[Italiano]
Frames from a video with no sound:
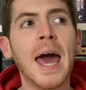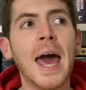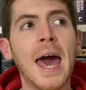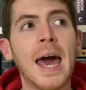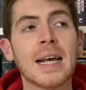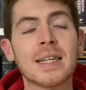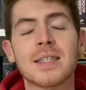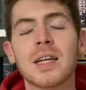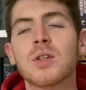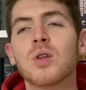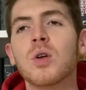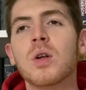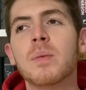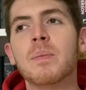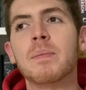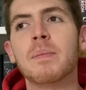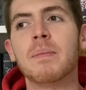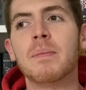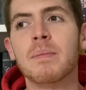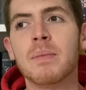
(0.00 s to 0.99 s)
è stato
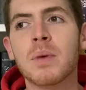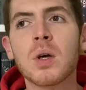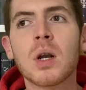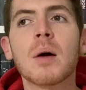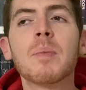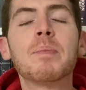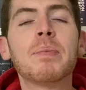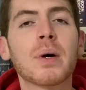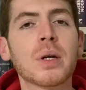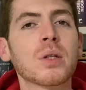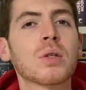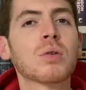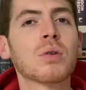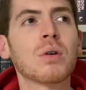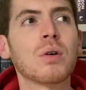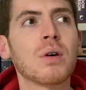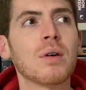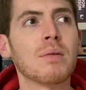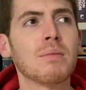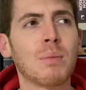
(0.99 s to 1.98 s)
il mio
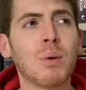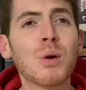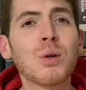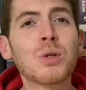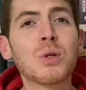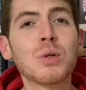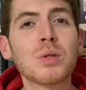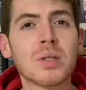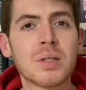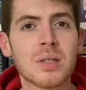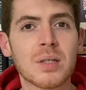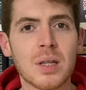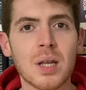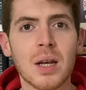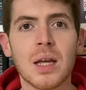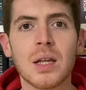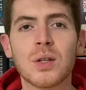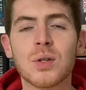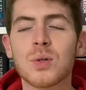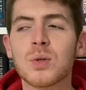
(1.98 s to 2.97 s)
rapporto molto
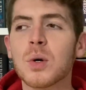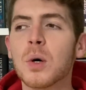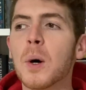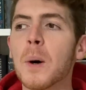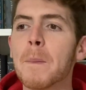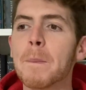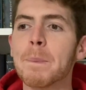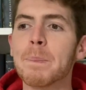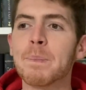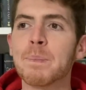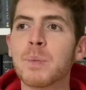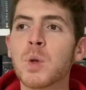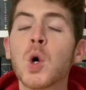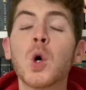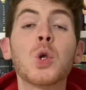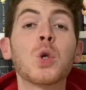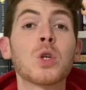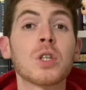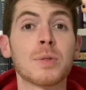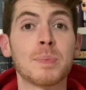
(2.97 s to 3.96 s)
stretto
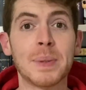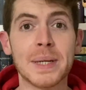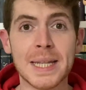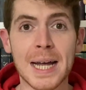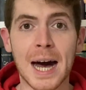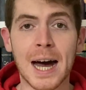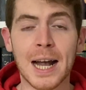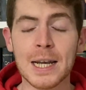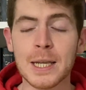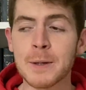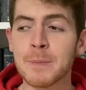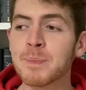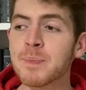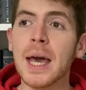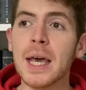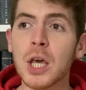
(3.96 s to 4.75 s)
con gli ospedali.